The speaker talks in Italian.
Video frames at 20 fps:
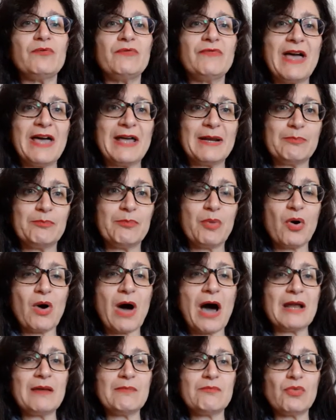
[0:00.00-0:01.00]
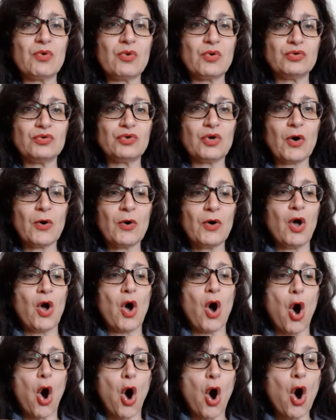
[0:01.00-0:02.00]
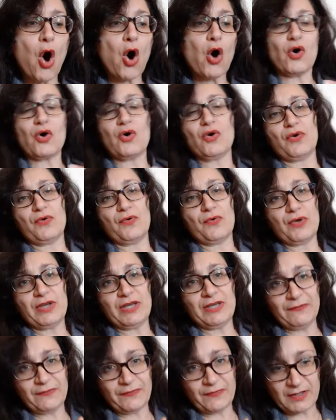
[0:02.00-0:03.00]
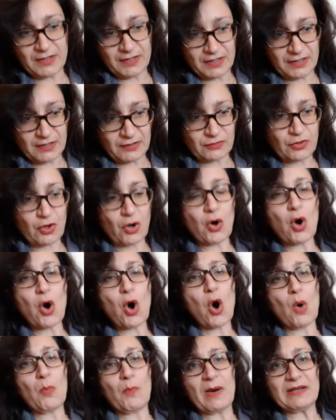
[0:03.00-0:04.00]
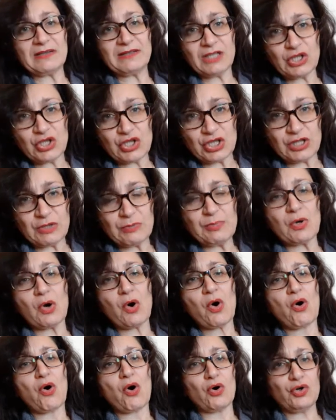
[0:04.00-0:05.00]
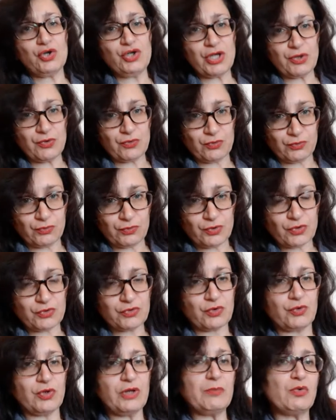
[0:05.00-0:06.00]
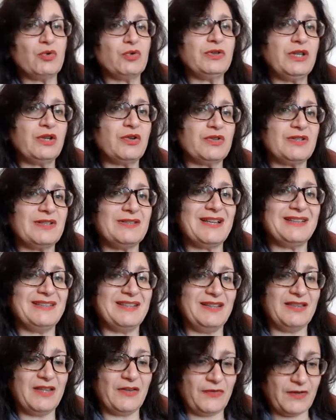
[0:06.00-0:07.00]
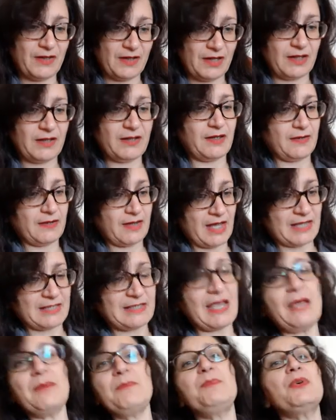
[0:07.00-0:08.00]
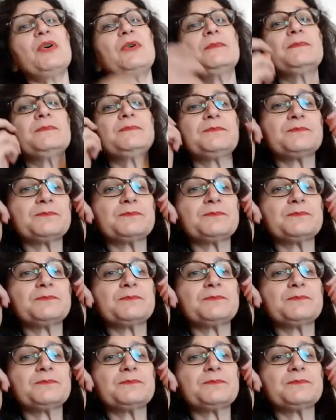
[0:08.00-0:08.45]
un verbo al modo o infinito, o participio, o gerundio. Sono i modi cosiddetti indefiniti. Esempio?